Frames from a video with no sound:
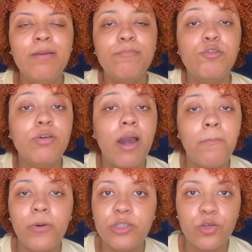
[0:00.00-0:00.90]

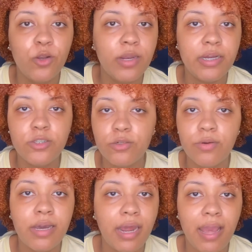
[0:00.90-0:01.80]
misturar o pó descolorante
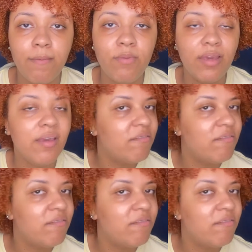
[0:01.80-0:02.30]
no creme